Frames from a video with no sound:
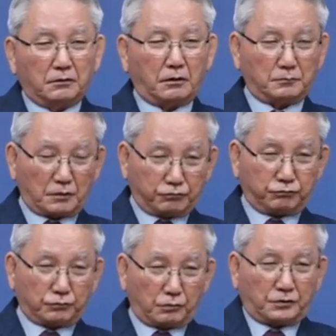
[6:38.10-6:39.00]
여러분들
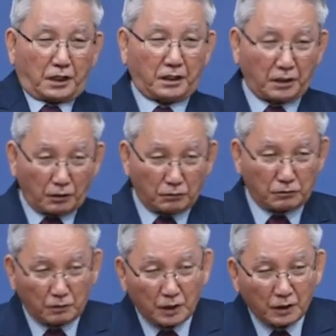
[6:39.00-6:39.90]
후손
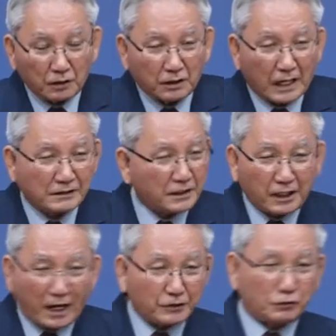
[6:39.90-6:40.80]
대대로까지
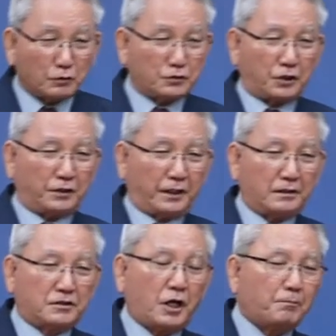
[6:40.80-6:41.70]
가기도
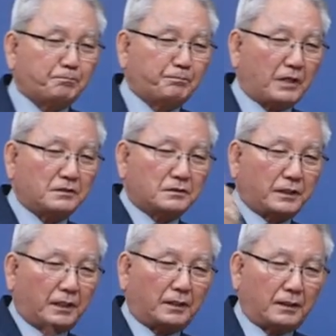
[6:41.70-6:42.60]
전에 첫
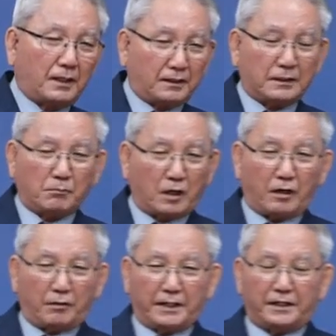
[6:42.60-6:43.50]
번째 아담과
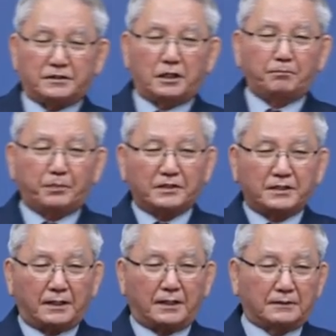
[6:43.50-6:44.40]
하와의 첫
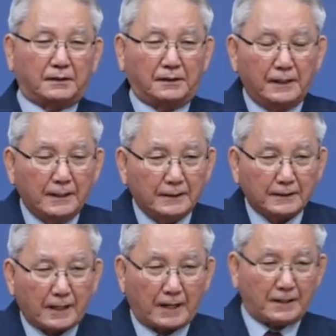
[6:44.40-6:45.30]
번째 아들
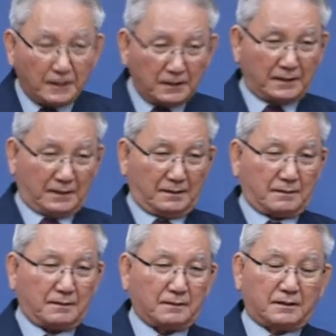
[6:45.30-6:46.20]

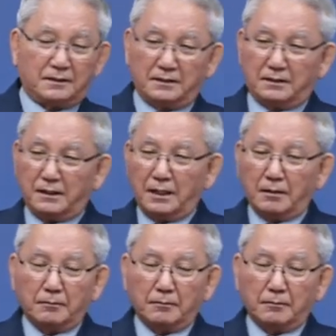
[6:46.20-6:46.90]
가인이 그